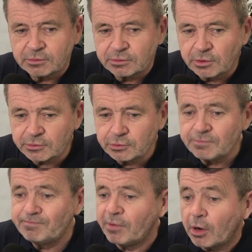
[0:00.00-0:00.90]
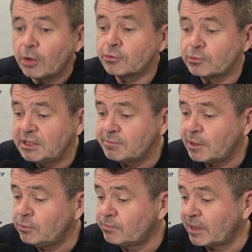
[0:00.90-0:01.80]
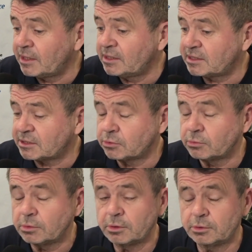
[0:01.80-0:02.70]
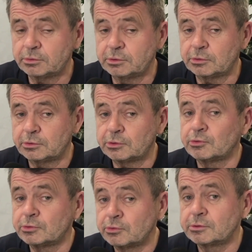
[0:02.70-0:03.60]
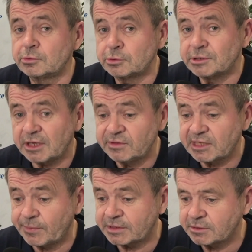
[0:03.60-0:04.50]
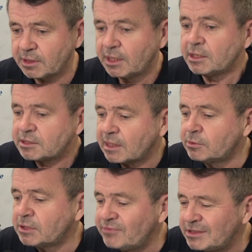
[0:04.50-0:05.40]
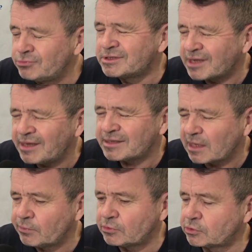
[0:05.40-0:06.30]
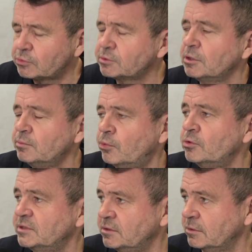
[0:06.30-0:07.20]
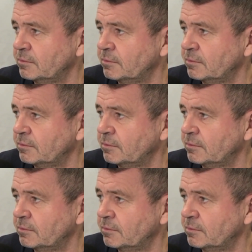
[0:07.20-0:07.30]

dans une entre guillemets une banalisation euh, mmh. de, ce, service à la personne qui à mon avis est une très très bonne chose pour le secteur.